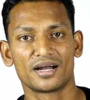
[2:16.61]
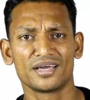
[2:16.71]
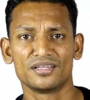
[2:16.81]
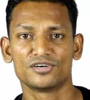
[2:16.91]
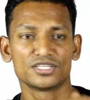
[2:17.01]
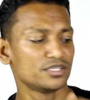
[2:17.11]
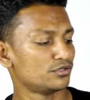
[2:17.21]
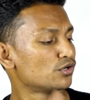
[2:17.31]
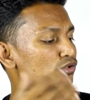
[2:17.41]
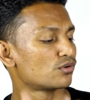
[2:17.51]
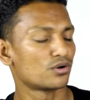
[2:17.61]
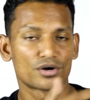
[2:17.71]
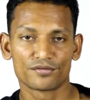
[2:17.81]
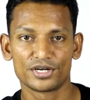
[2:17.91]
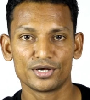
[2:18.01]
ஏன்னா இது வந்து
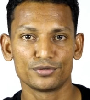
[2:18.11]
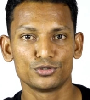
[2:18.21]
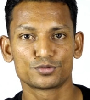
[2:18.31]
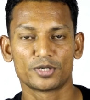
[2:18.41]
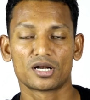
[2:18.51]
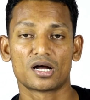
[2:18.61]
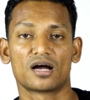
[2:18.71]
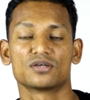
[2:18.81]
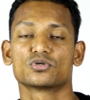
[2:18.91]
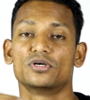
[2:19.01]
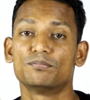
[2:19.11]
இன்னொருத்தவங்களோட வீடியோவை யூஸ் பண்ணியிருக்காங்க ஸோ